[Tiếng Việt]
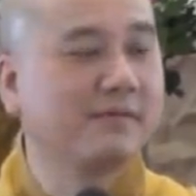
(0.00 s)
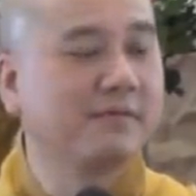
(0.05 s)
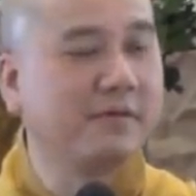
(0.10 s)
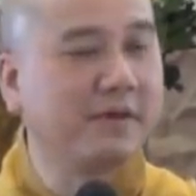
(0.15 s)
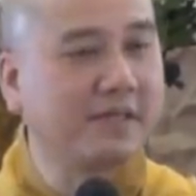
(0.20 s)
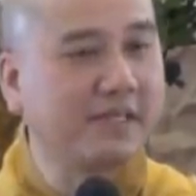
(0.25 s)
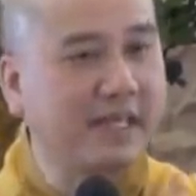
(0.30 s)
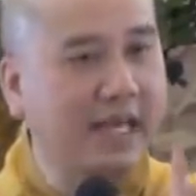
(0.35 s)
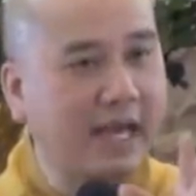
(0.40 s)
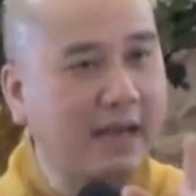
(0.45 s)

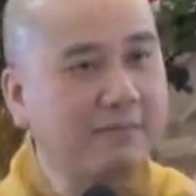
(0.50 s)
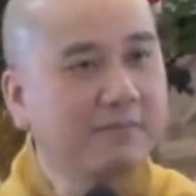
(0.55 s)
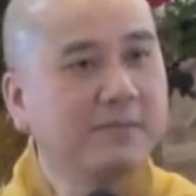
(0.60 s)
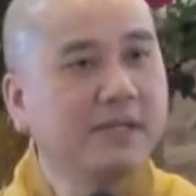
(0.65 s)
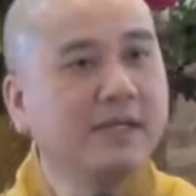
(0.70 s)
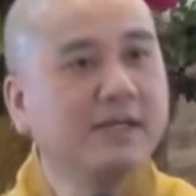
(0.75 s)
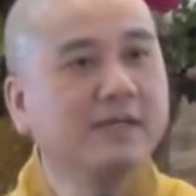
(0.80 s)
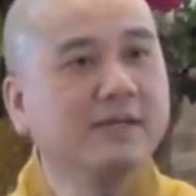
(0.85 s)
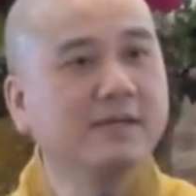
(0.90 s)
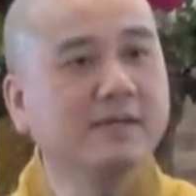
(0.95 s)
và
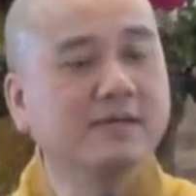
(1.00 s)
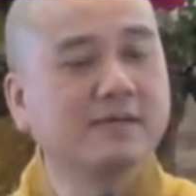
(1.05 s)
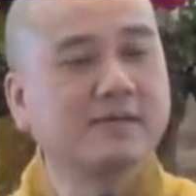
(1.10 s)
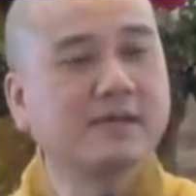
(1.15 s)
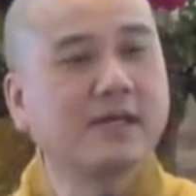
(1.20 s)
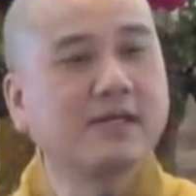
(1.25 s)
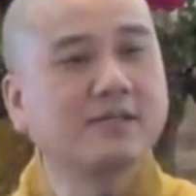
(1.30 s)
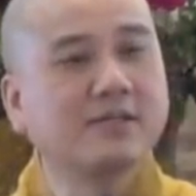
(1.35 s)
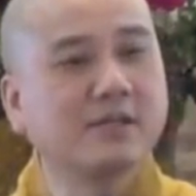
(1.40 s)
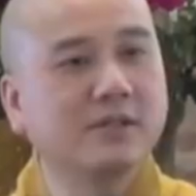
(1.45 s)
giảm đi được
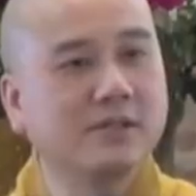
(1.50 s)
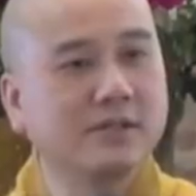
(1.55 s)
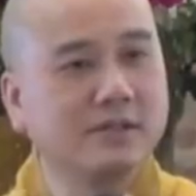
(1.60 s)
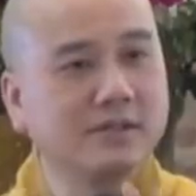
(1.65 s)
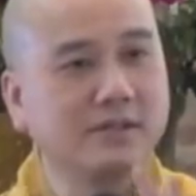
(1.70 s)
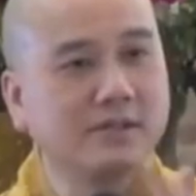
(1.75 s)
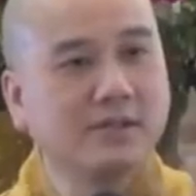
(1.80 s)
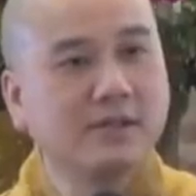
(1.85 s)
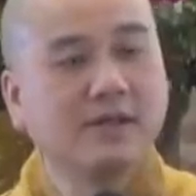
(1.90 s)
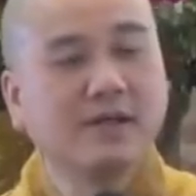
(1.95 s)
cái
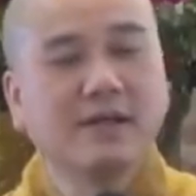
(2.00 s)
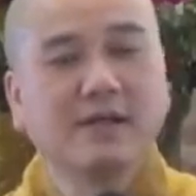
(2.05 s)
sự